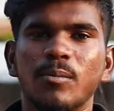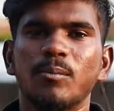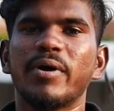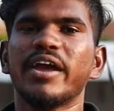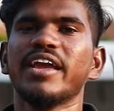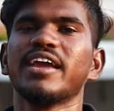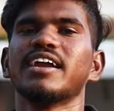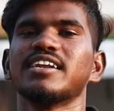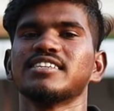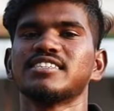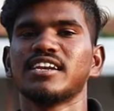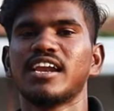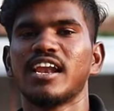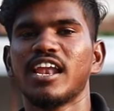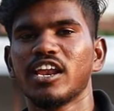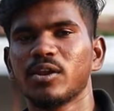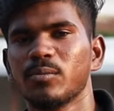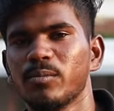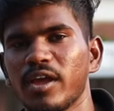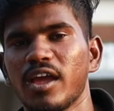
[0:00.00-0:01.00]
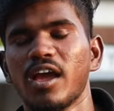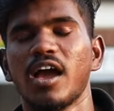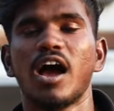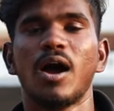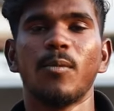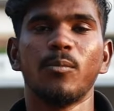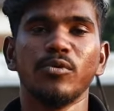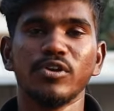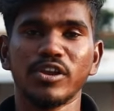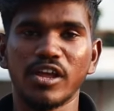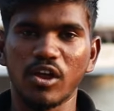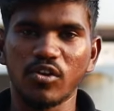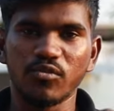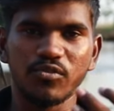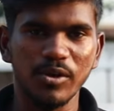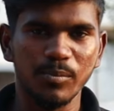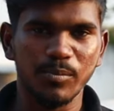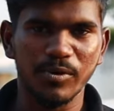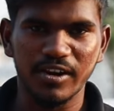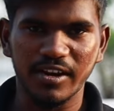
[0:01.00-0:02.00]
பைக் கிடச்சா நல்லா இருக்குமே அப்படின்னு
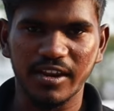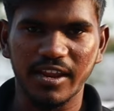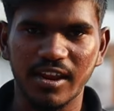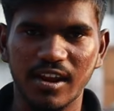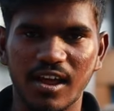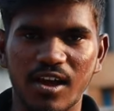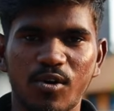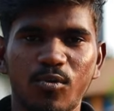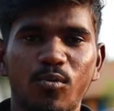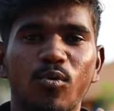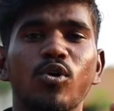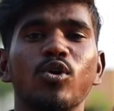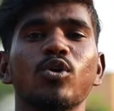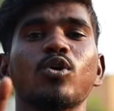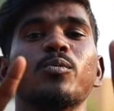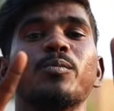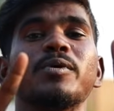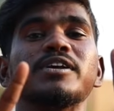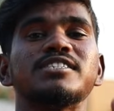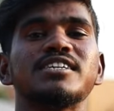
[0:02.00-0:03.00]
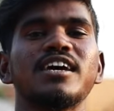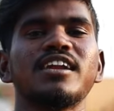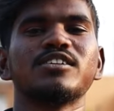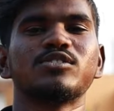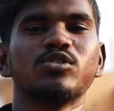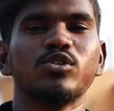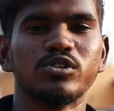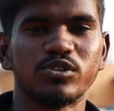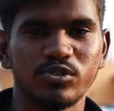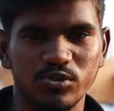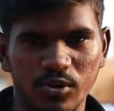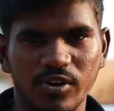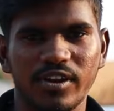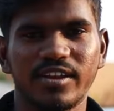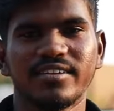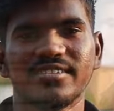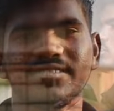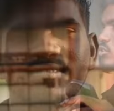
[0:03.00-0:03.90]
யாரும் ஃபீல் பண்ணுறீங்களா உங்களுக்கு ஒரு பெஸ்ட்டான சொல்யூஷன் சொல்கிறேன்